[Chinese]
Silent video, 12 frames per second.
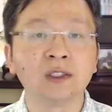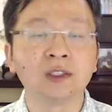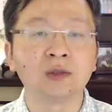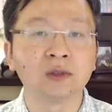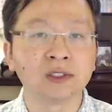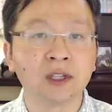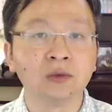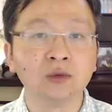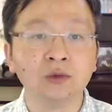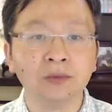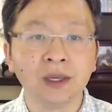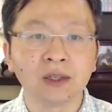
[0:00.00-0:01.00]
这种
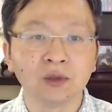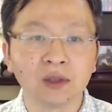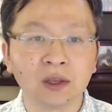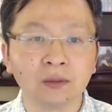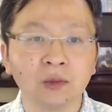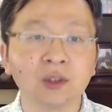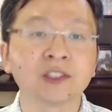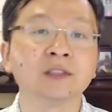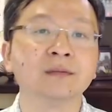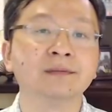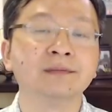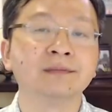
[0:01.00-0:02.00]
人物命运的模
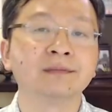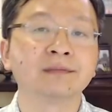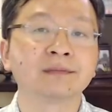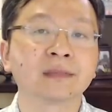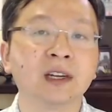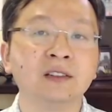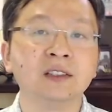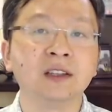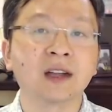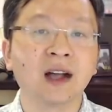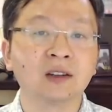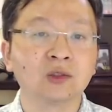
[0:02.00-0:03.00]
式。而
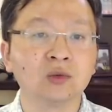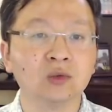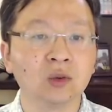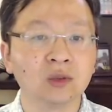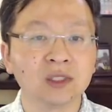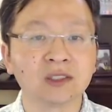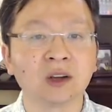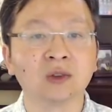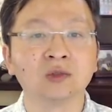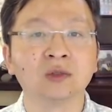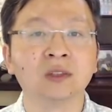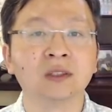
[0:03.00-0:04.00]
你看古龙的
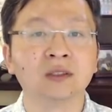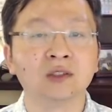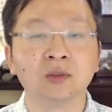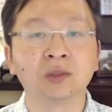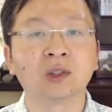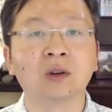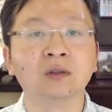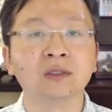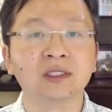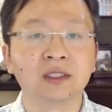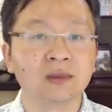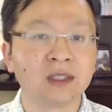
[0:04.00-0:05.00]
小说就不
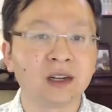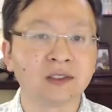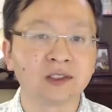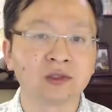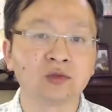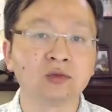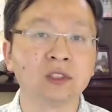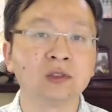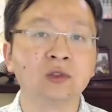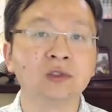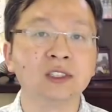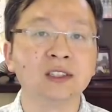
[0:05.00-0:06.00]
同，基本上是主
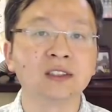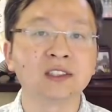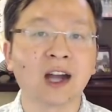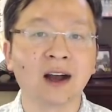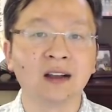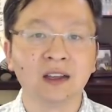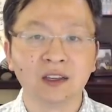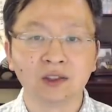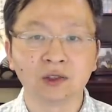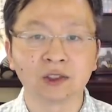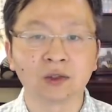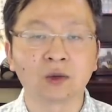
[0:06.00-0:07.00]
人公一登场
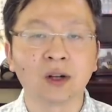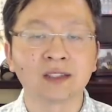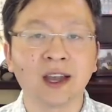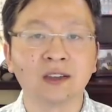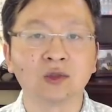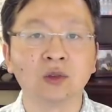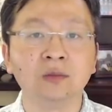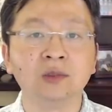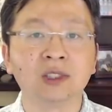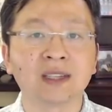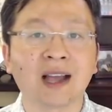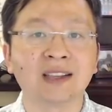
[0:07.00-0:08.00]
就是光彩夺
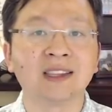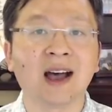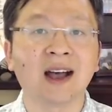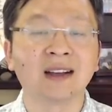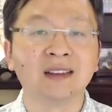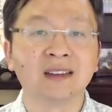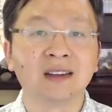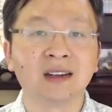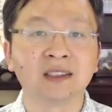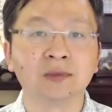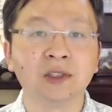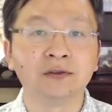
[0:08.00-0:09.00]
目的大侠
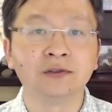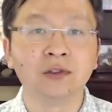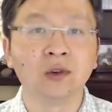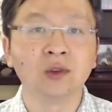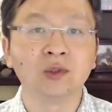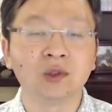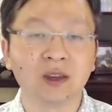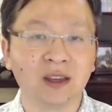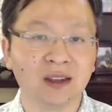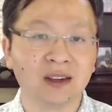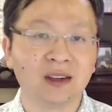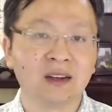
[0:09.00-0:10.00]
啊，什么傅红
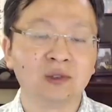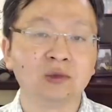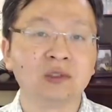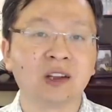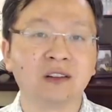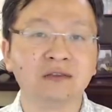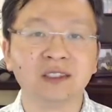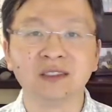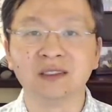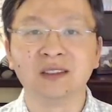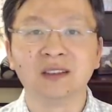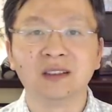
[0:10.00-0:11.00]
雪、陆小
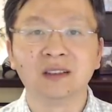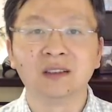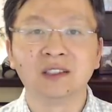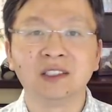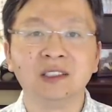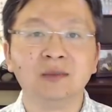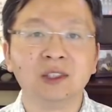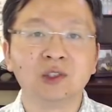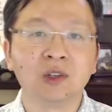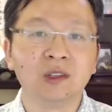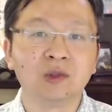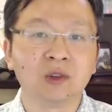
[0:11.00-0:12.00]
凤、西门
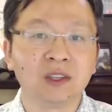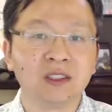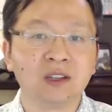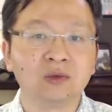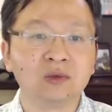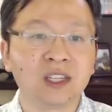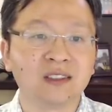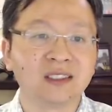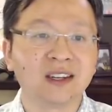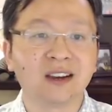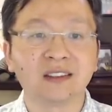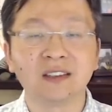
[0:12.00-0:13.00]
吹雪、叶孤城
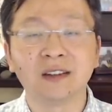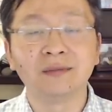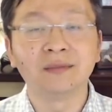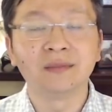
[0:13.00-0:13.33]
这样的人。